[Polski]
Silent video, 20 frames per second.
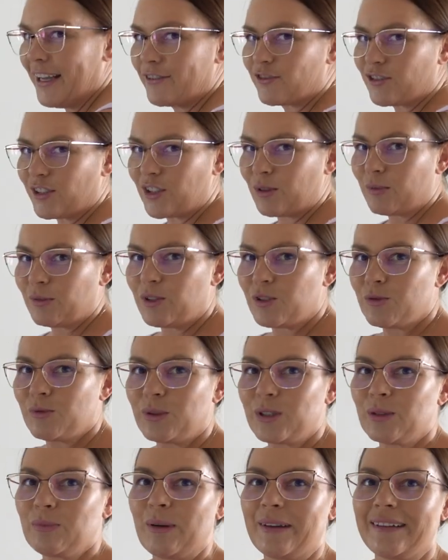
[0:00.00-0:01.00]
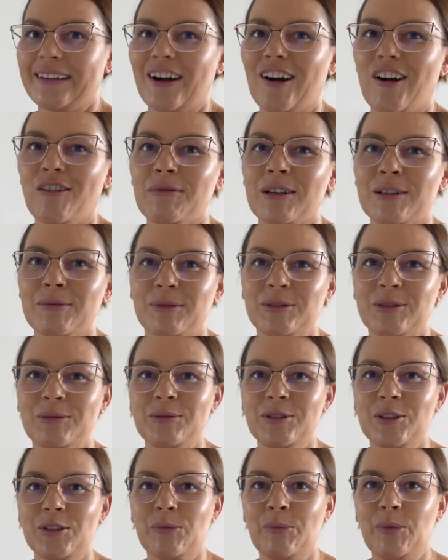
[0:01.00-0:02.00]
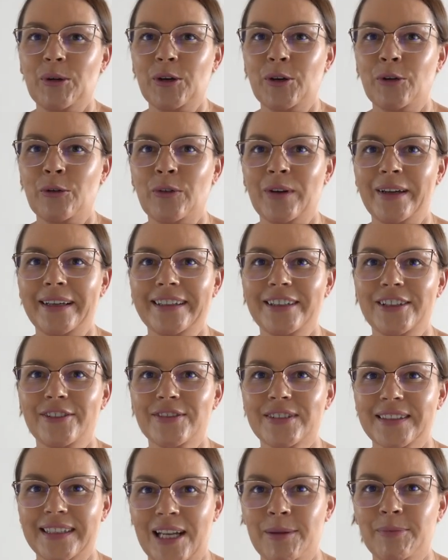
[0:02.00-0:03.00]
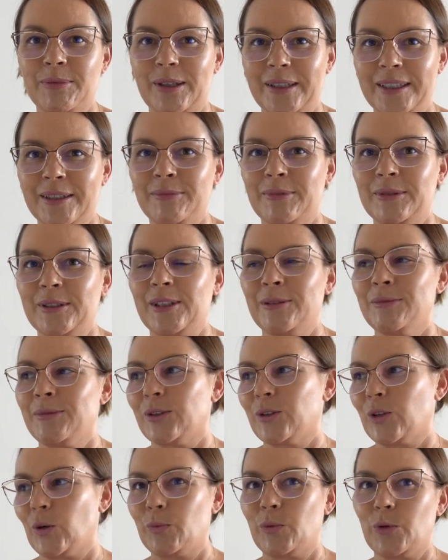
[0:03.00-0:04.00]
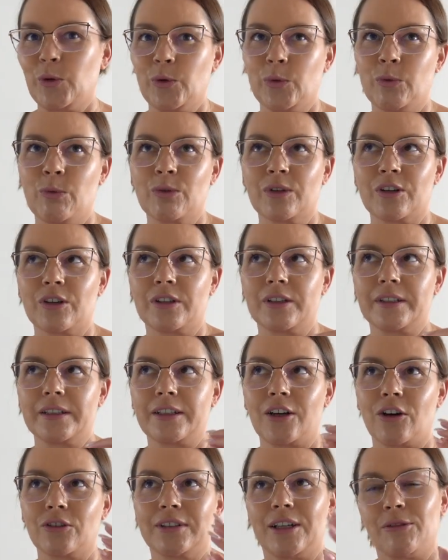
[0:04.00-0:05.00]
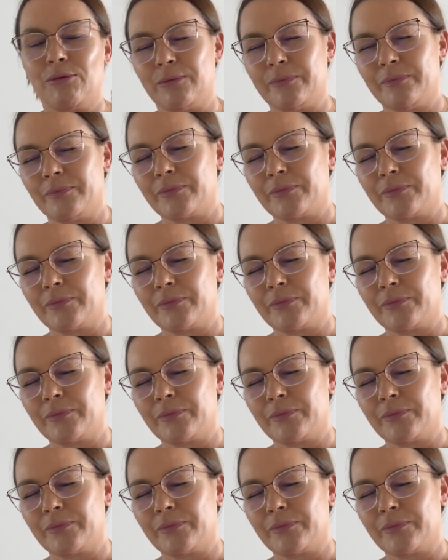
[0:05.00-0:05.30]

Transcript: Przerobiliśmy robiliśmy rybę na obiad, bo Dominik był y, w sklepie rybnym i kupił y, koda,